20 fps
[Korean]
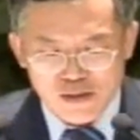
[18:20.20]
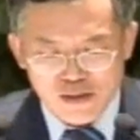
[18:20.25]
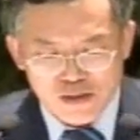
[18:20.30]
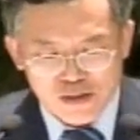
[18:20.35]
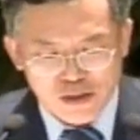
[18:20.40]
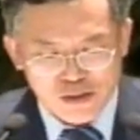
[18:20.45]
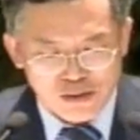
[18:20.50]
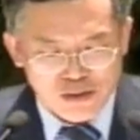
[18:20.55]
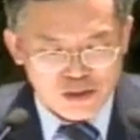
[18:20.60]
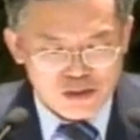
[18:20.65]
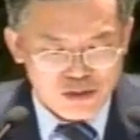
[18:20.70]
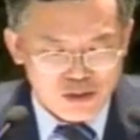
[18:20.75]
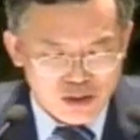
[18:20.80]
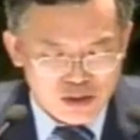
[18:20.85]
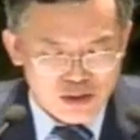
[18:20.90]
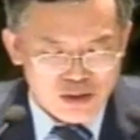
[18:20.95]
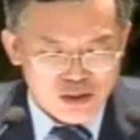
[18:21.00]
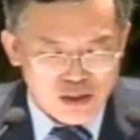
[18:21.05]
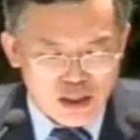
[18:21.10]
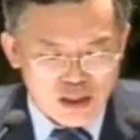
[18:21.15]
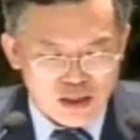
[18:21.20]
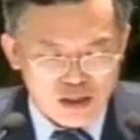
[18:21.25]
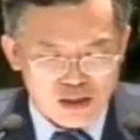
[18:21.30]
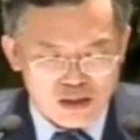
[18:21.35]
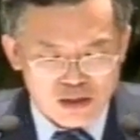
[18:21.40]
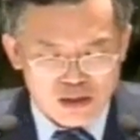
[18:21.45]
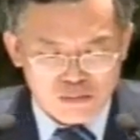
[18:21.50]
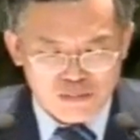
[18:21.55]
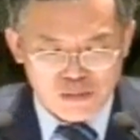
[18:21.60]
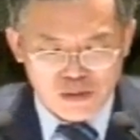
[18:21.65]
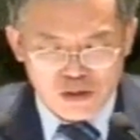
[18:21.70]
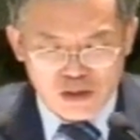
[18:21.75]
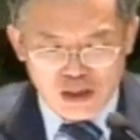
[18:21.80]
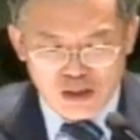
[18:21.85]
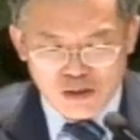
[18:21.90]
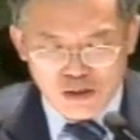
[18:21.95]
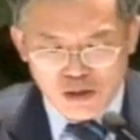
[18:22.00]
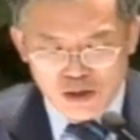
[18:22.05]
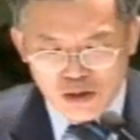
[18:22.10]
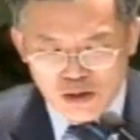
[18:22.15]
선천적인 장애를
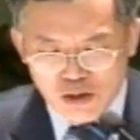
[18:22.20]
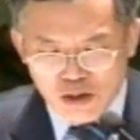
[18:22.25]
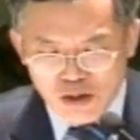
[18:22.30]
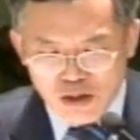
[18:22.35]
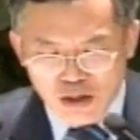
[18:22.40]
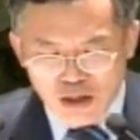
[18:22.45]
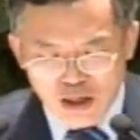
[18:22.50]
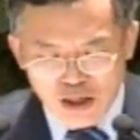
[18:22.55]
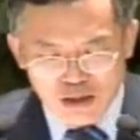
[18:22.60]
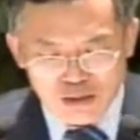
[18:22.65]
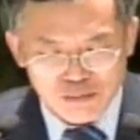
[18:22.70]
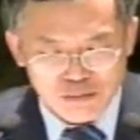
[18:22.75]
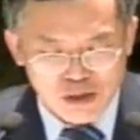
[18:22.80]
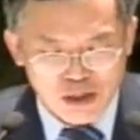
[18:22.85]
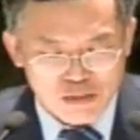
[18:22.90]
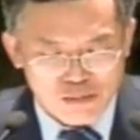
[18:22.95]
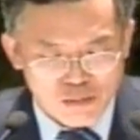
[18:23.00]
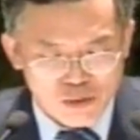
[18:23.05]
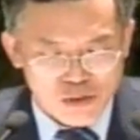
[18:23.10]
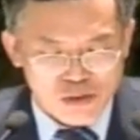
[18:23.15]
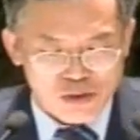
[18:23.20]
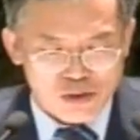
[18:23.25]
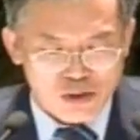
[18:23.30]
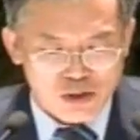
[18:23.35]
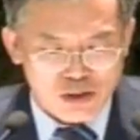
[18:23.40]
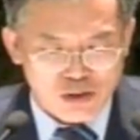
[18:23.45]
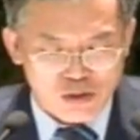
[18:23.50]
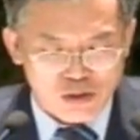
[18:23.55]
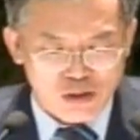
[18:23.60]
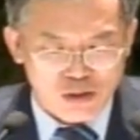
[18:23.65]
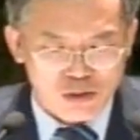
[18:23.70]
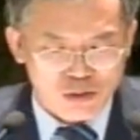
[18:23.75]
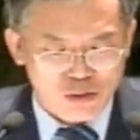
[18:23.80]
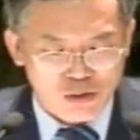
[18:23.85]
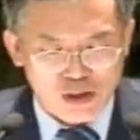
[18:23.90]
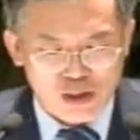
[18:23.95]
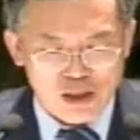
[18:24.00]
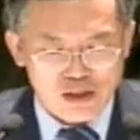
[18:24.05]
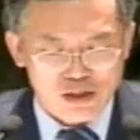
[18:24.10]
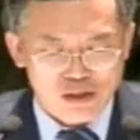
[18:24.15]
극복하고 아름다운 목소리로
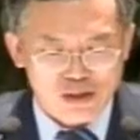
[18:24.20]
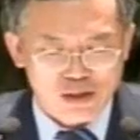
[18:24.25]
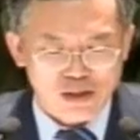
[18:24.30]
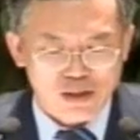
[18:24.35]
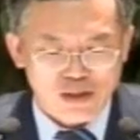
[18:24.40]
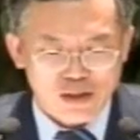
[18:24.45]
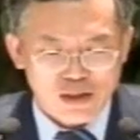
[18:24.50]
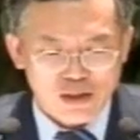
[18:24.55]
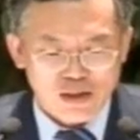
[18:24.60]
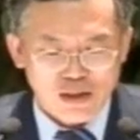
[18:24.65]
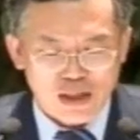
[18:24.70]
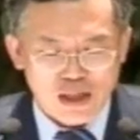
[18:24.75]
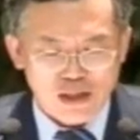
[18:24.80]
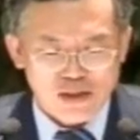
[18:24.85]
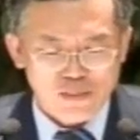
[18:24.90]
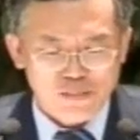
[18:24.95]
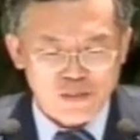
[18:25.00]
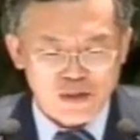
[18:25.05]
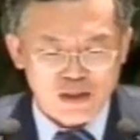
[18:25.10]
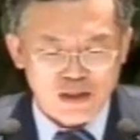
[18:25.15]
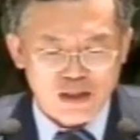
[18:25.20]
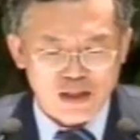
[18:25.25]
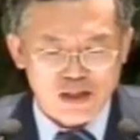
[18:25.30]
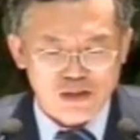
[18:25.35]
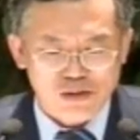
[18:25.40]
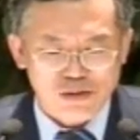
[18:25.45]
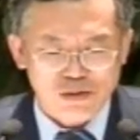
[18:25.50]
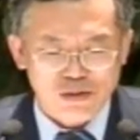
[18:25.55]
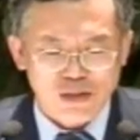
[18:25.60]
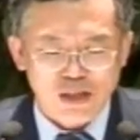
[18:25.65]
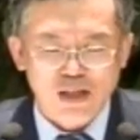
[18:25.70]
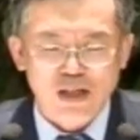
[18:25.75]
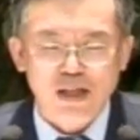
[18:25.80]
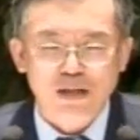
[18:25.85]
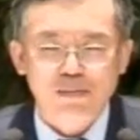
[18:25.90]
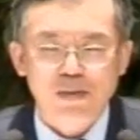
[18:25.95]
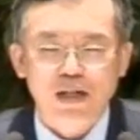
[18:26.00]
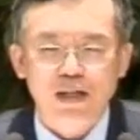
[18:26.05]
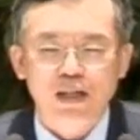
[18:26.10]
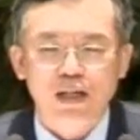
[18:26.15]
노래하는 가스펠 가수
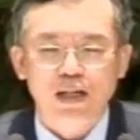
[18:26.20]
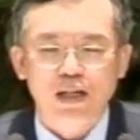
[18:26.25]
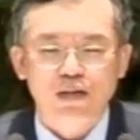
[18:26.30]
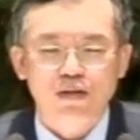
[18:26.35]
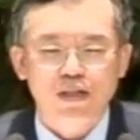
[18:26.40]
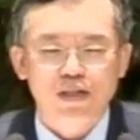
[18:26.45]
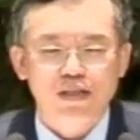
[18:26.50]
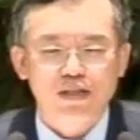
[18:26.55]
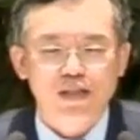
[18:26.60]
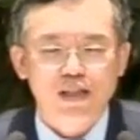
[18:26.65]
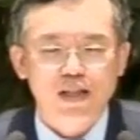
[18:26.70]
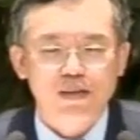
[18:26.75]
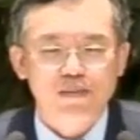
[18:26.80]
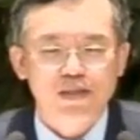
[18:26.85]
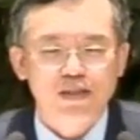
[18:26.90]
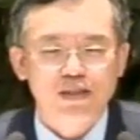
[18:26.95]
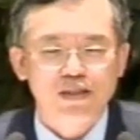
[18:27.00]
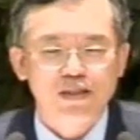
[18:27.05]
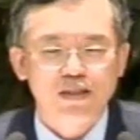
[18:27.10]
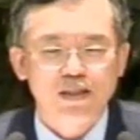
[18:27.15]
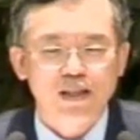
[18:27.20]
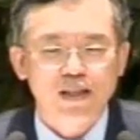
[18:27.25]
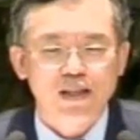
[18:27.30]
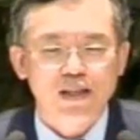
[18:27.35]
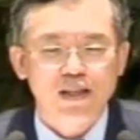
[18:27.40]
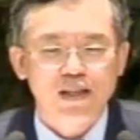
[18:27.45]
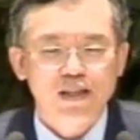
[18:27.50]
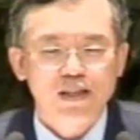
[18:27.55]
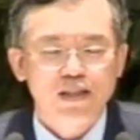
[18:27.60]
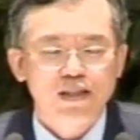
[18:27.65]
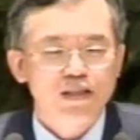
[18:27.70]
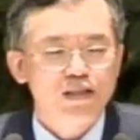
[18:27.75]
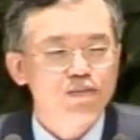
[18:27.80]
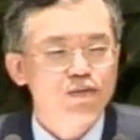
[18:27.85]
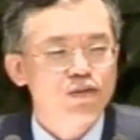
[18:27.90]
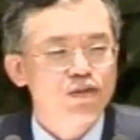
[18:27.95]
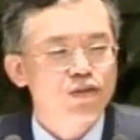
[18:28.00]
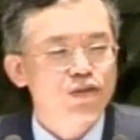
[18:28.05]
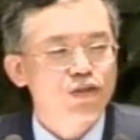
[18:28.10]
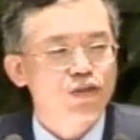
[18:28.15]
레나 마리아라고 하는 사람이 있는데
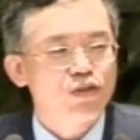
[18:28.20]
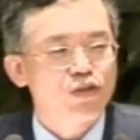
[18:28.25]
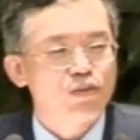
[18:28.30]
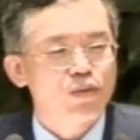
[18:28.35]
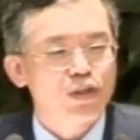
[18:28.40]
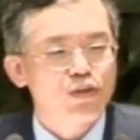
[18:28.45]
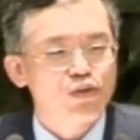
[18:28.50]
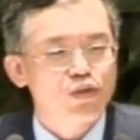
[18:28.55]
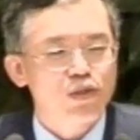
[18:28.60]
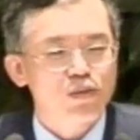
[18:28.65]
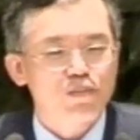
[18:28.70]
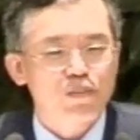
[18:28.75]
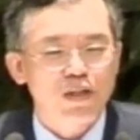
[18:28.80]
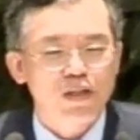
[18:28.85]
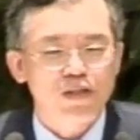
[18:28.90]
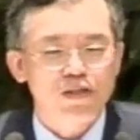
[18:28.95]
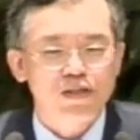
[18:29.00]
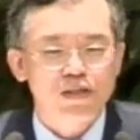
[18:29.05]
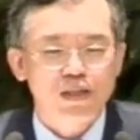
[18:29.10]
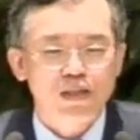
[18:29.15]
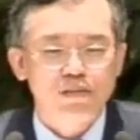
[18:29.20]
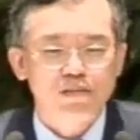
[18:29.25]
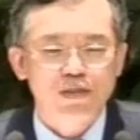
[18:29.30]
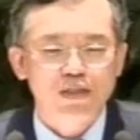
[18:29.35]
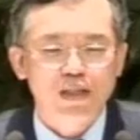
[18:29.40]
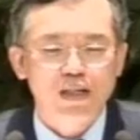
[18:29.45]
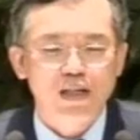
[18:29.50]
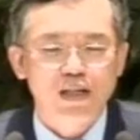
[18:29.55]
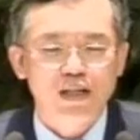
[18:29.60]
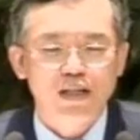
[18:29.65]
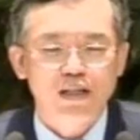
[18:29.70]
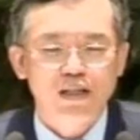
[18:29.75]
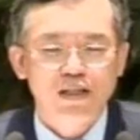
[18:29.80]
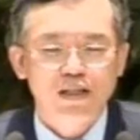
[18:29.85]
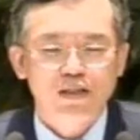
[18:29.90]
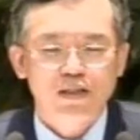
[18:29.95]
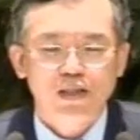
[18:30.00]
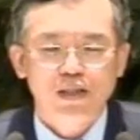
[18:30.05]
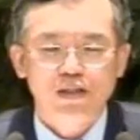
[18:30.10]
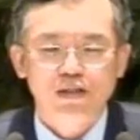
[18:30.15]
이분은 1968년생입니다.
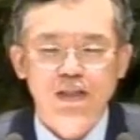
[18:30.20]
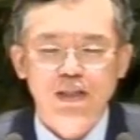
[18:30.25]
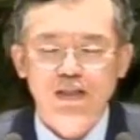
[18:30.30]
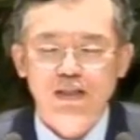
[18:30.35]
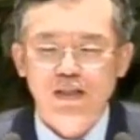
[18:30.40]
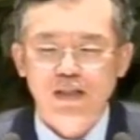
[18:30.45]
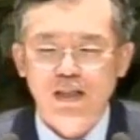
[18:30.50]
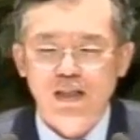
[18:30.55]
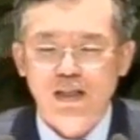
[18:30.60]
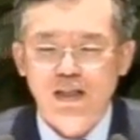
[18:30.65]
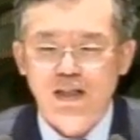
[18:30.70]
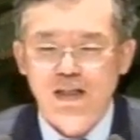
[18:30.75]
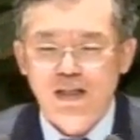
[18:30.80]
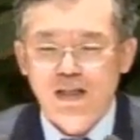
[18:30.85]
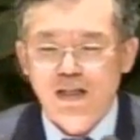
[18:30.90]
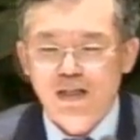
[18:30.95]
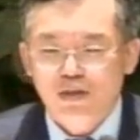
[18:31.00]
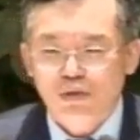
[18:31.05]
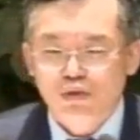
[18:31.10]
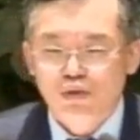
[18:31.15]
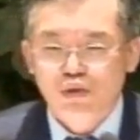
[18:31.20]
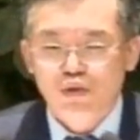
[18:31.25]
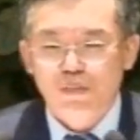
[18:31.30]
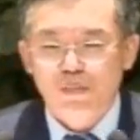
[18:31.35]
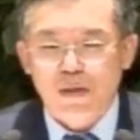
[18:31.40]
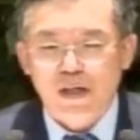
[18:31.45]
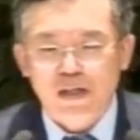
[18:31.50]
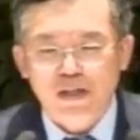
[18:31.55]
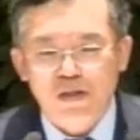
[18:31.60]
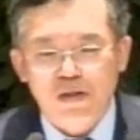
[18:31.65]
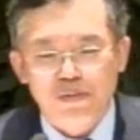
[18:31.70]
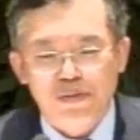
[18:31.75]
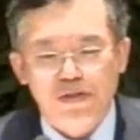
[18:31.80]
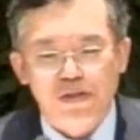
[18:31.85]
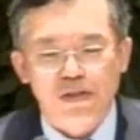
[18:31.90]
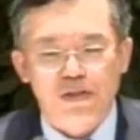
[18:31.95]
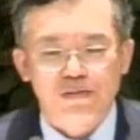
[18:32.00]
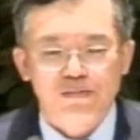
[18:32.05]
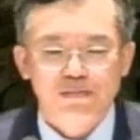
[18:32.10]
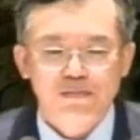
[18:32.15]
태어날 때 두 팔이
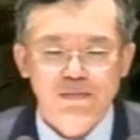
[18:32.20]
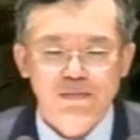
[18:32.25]
없어요.